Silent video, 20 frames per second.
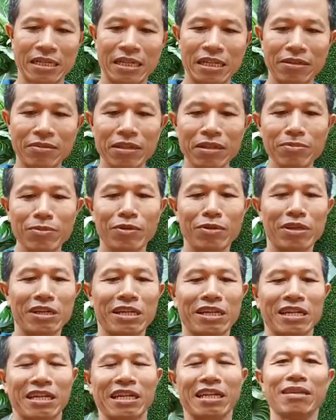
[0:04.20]
Nếu như một
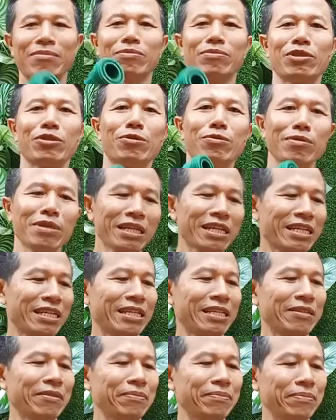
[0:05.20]
người cầm súng thế này
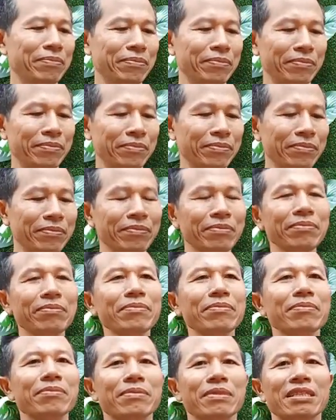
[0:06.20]

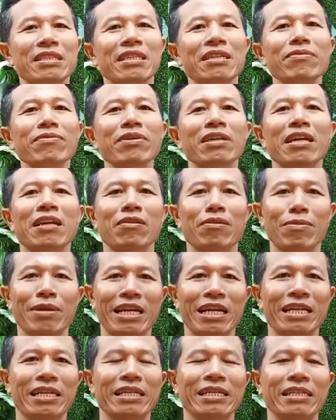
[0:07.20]
dí vào đầu
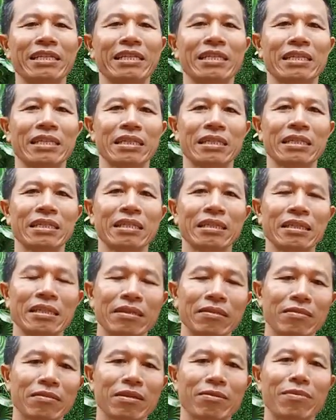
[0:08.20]
bạn
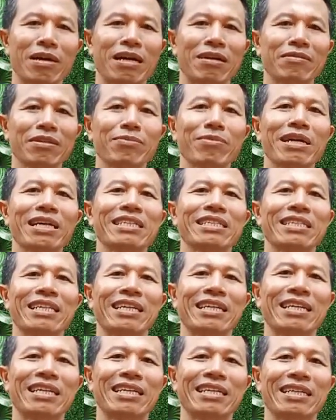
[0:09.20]
và bảo với bạn
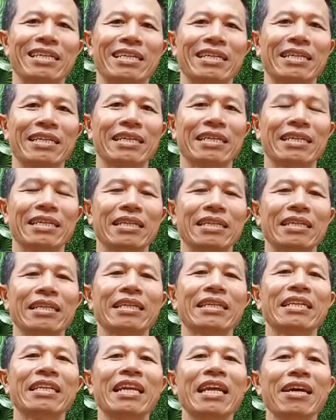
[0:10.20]
rằng là
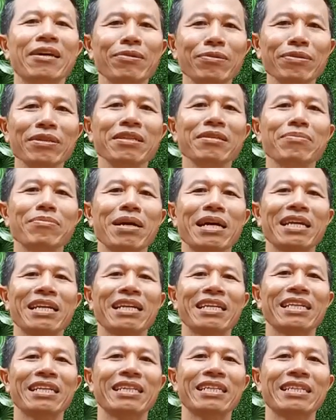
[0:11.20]
nếu như bạn
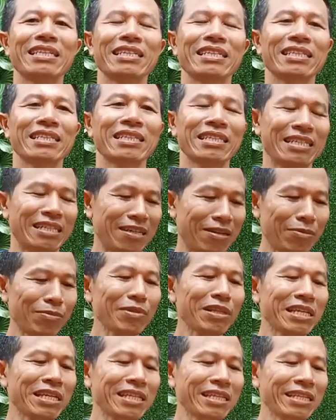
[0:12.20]
nóng
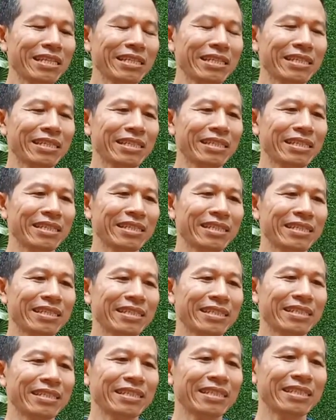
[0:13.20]
tính
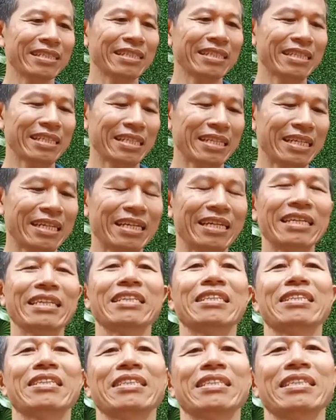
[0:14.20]
đấy,
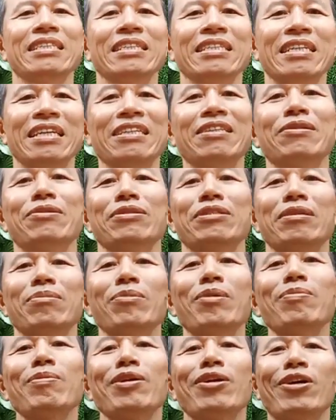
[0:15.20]
thì tôi sẽ
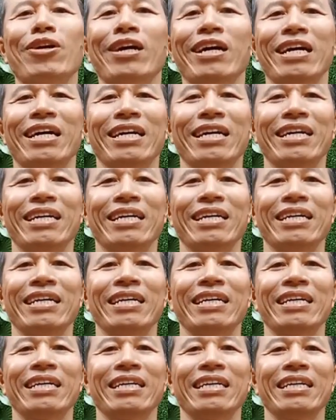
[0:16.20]
bóp cò
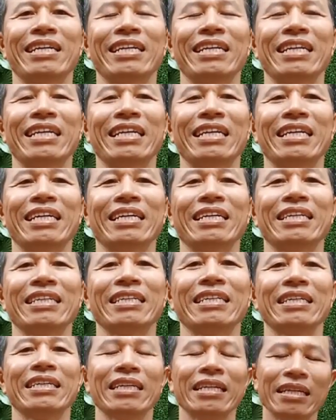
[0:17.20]
đấy.
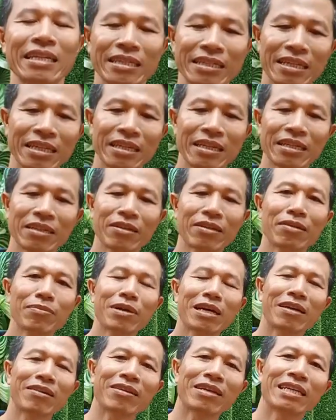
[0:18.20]
Thì người đó
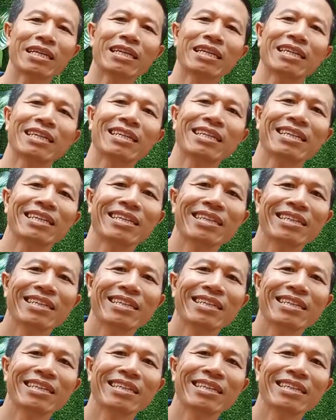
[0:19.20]
bảo là